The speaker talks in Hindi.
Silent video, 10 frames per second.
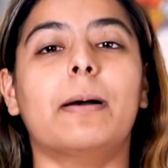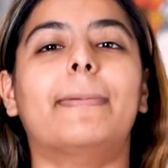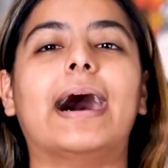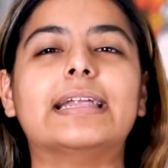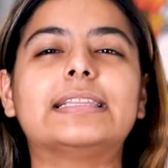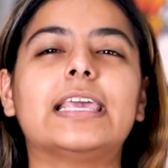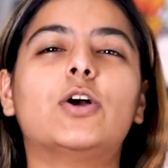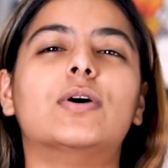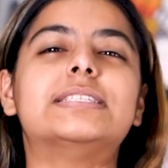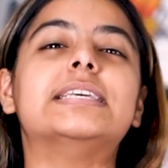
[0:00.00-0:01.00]
भारत की
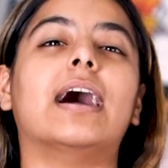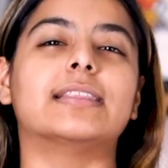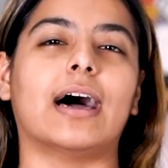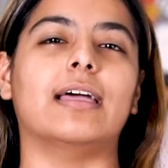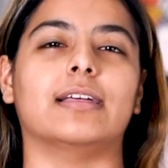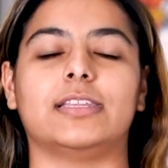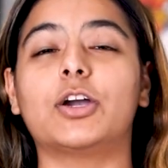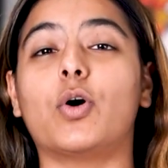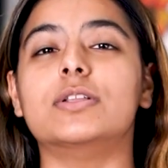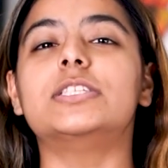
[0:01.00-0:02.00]
कौन सी अदालत या
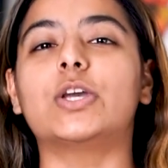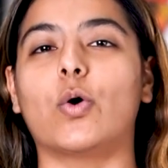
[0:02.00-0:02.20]
कौन सी